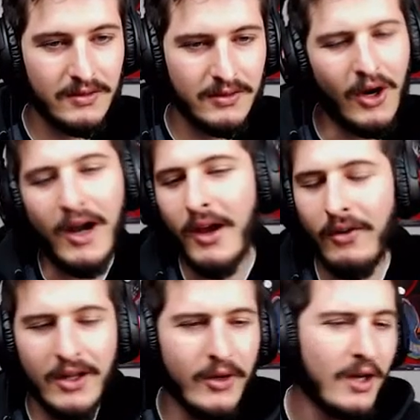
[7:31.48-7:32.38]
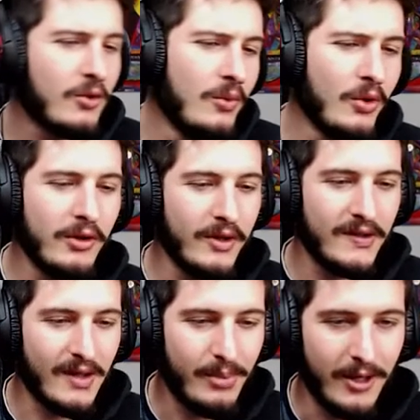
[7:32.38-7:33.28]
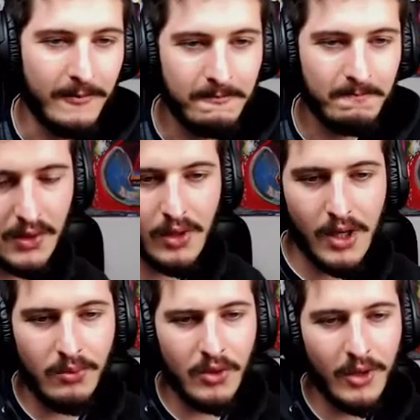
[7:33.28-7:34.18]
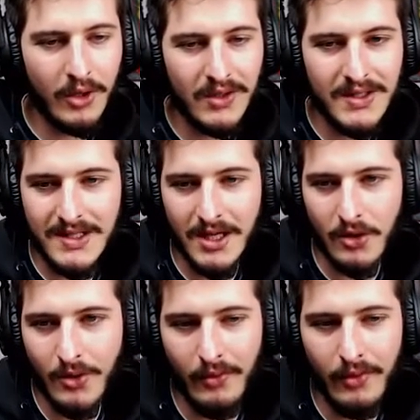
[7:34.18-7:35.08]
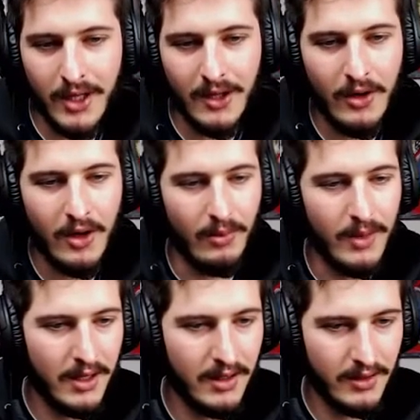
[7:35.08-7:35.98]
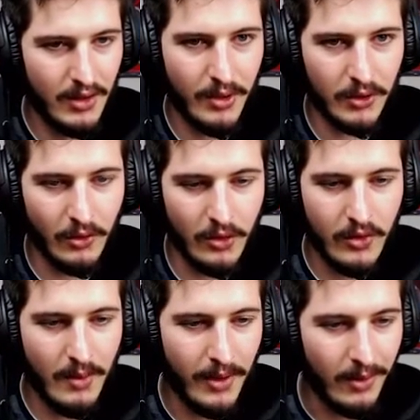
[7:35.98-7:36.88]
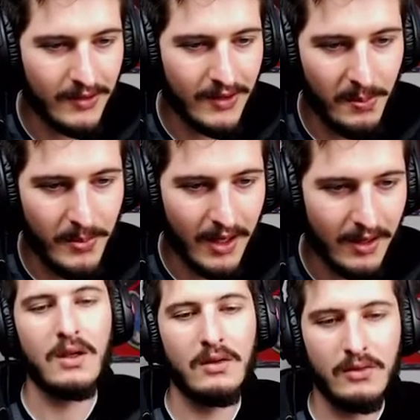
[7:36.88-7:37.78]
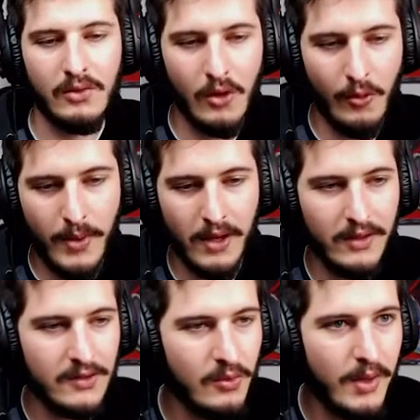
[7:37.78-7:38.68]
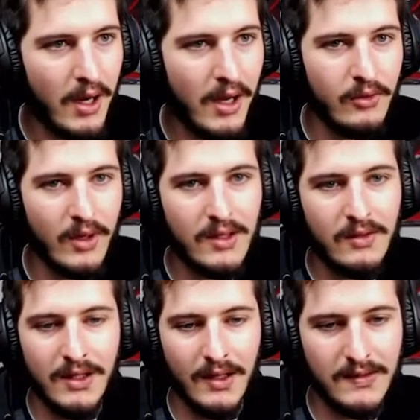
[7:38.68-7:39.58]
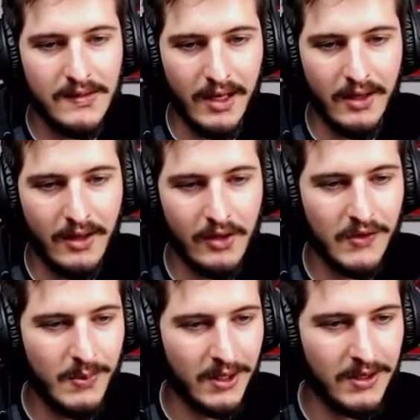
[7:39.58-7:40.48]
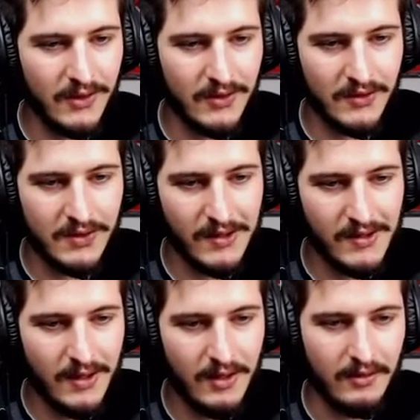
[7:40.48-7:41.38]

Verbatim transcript: non, allez, on va nourrir tout le monde, on est sympa. Donc là, il me demande qui c'est que je dois envoyer dehors. Bah, j'ai pas trop le choix, apparemment, c'est le père. Donc le père va subir la radioactivité extérieure, j'espère qu'il va s'en sortir.